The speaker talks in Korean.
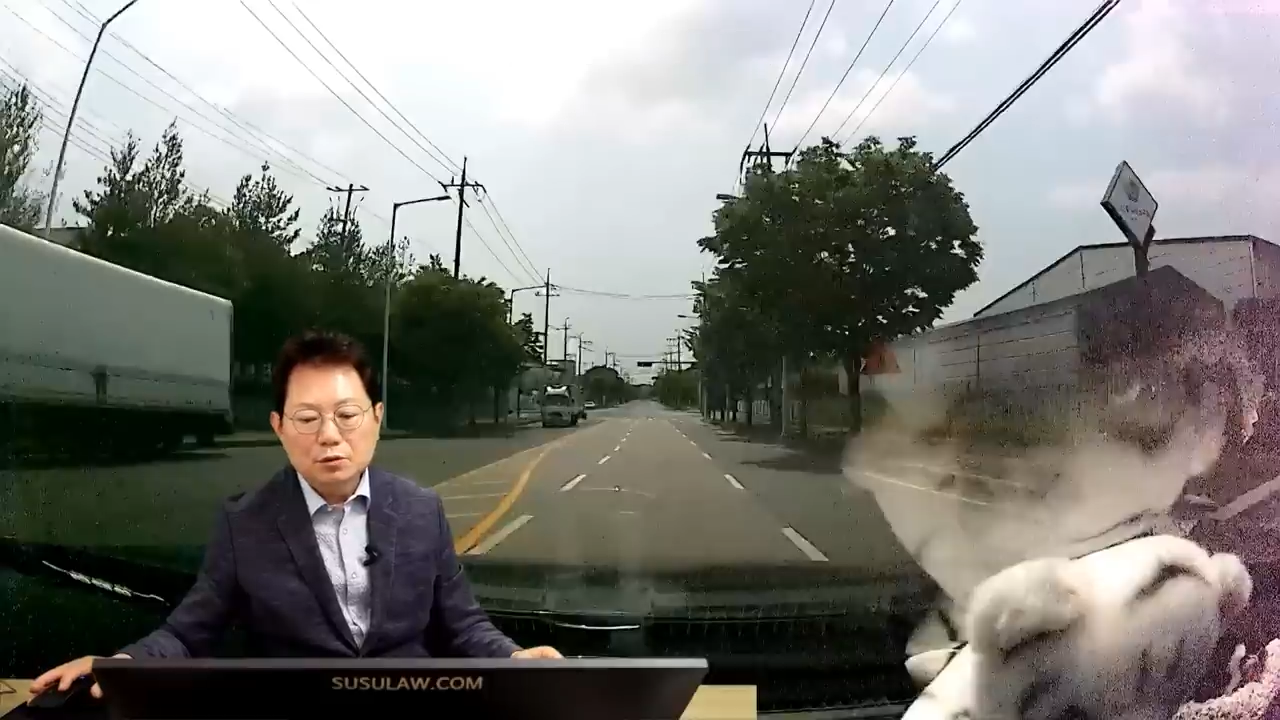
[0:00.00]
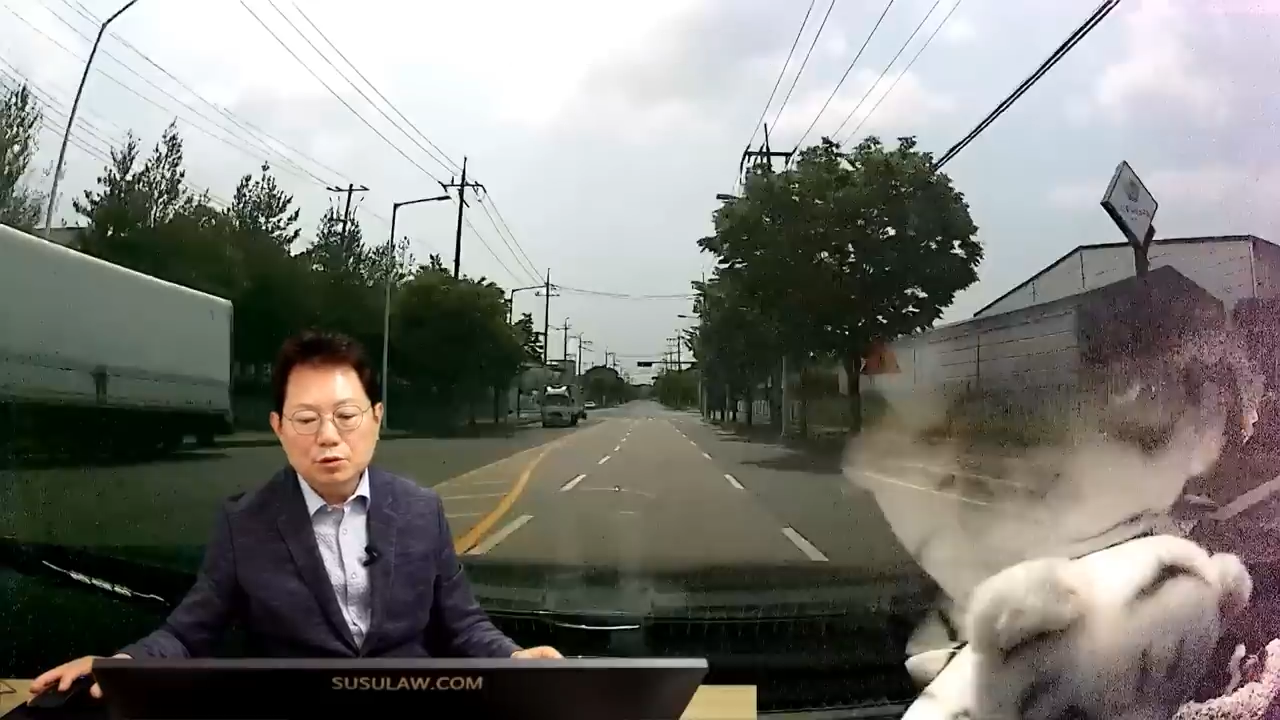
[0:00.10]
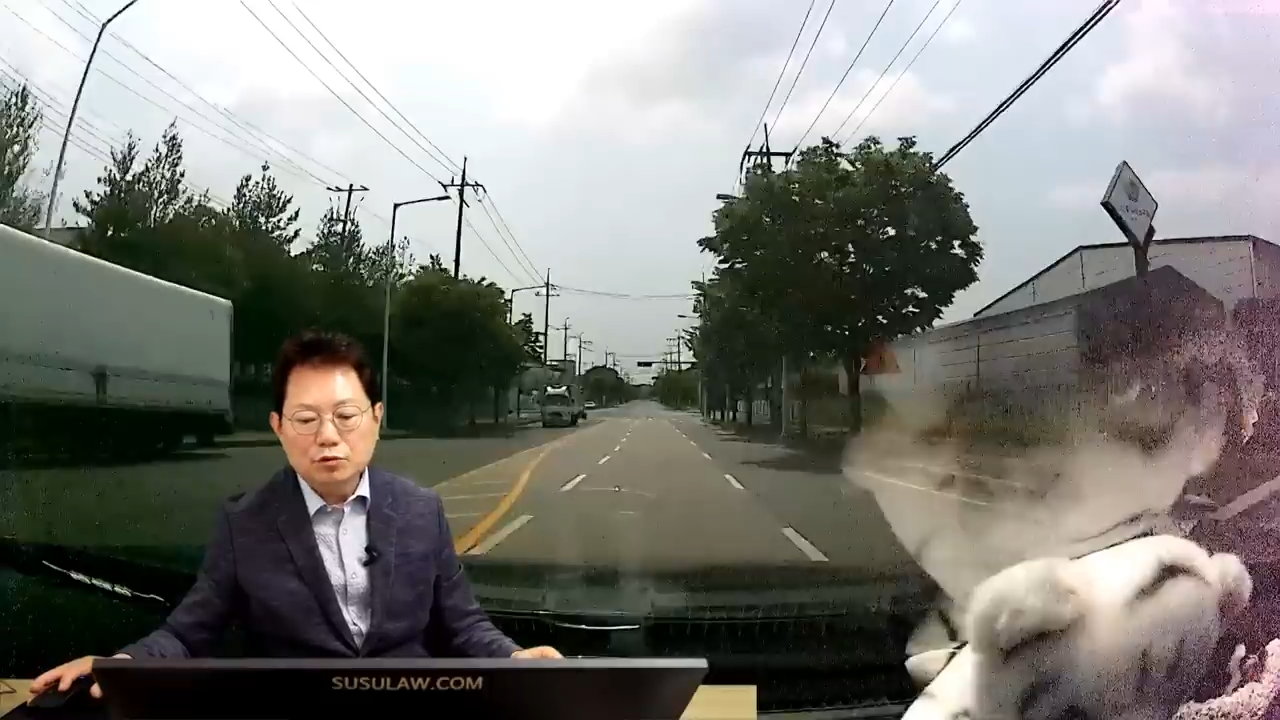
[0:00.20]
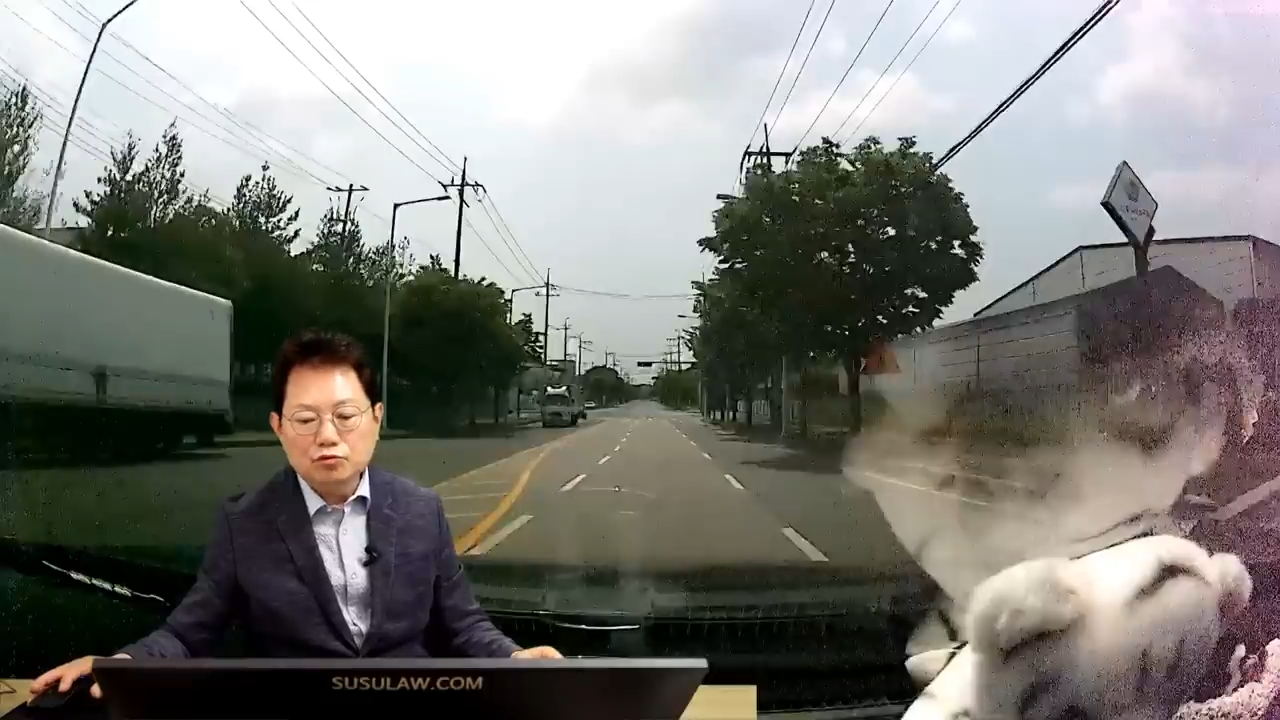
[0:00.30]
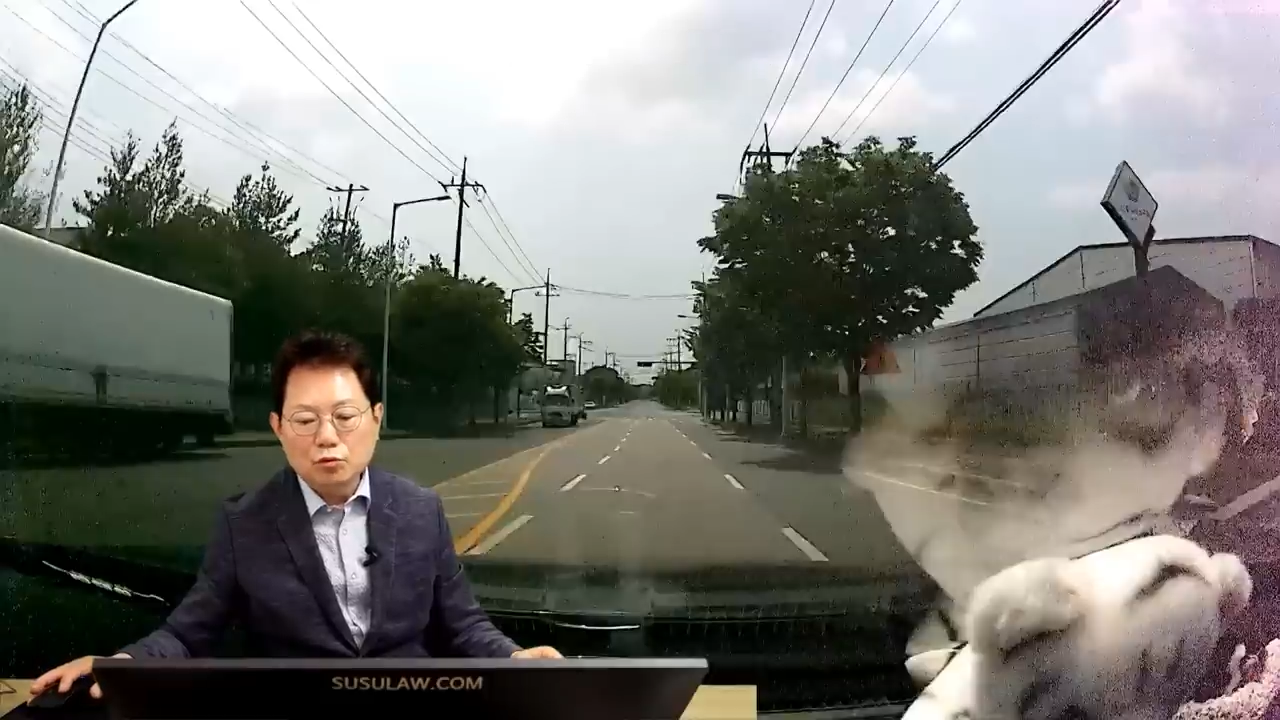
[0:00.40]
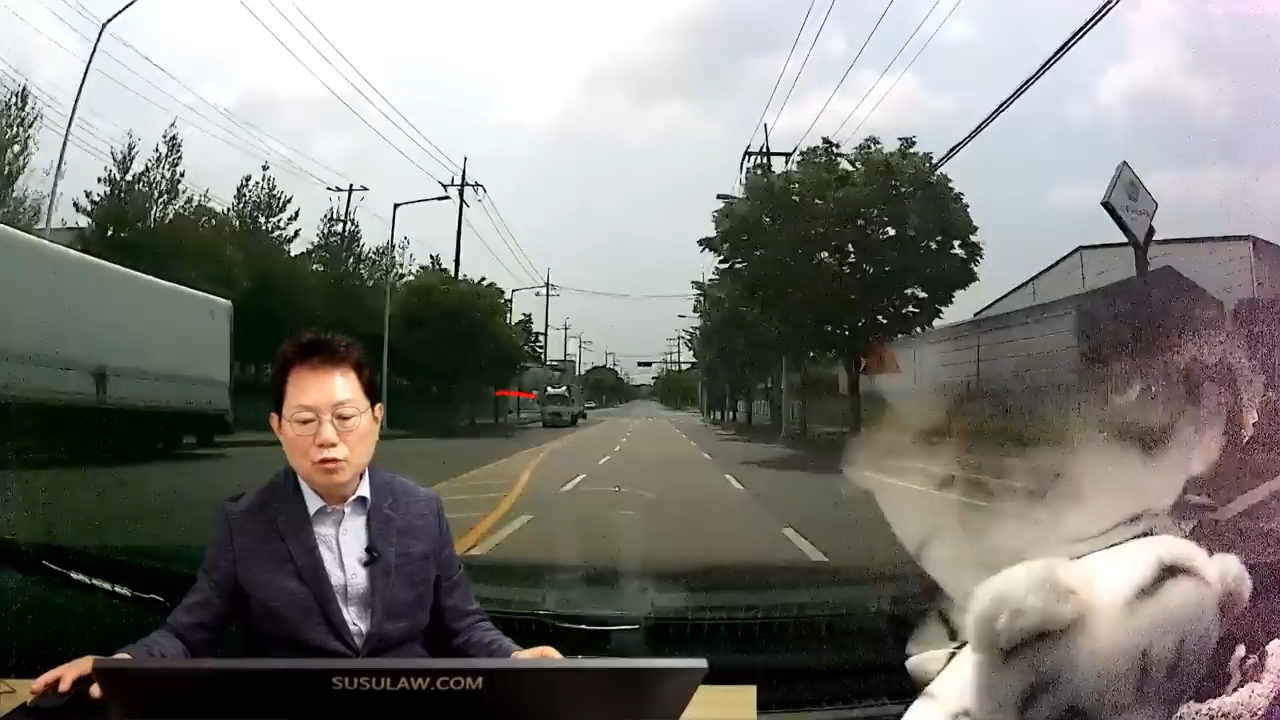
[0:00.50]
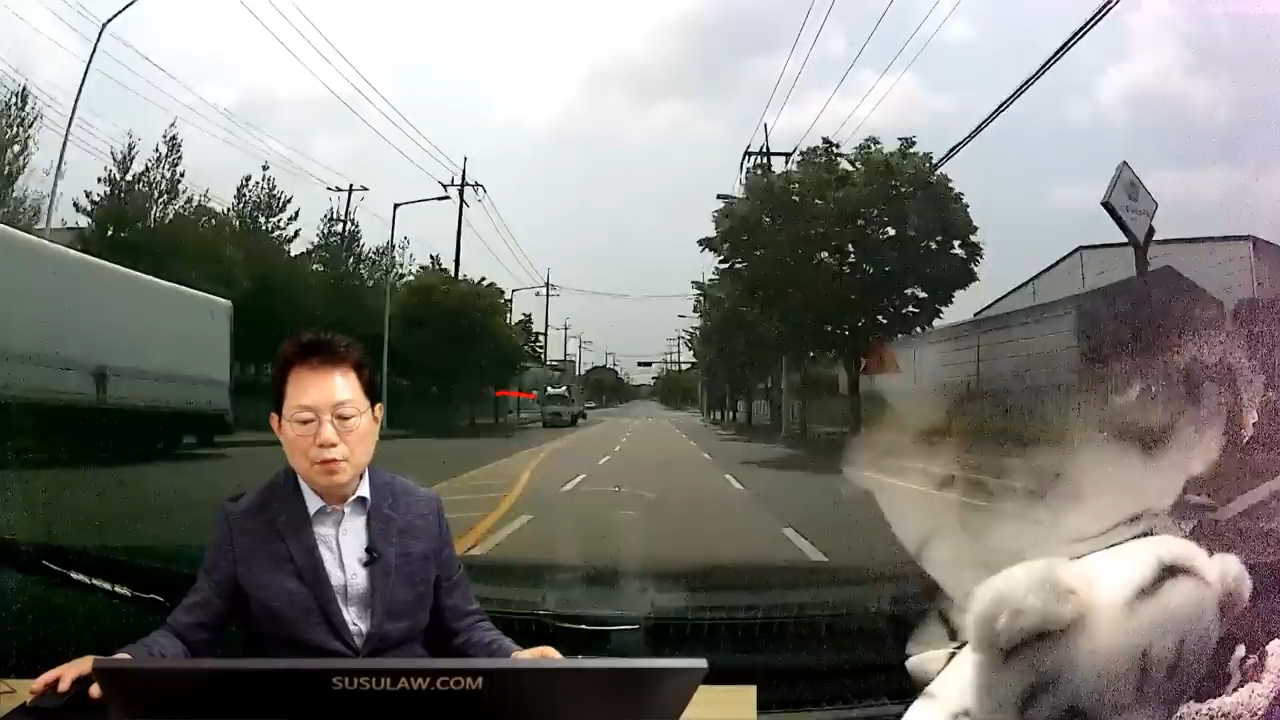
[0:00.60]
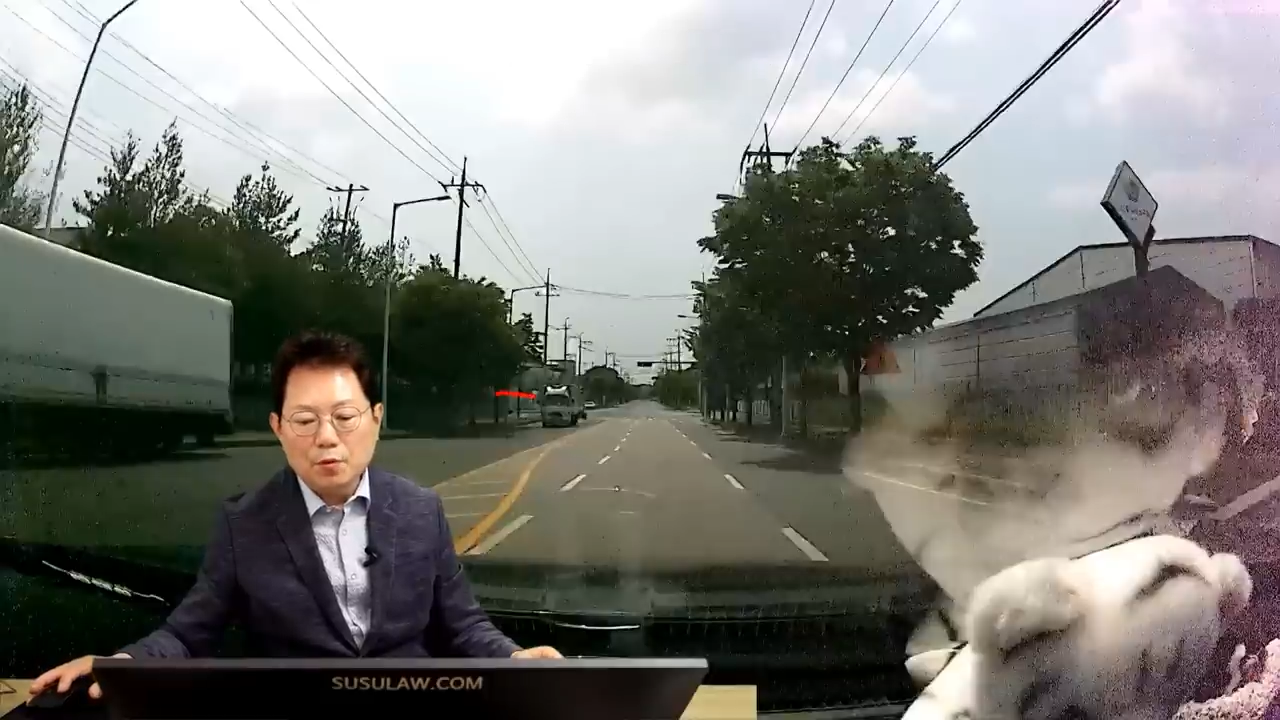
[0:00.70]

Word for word: 저쪽에 들어오는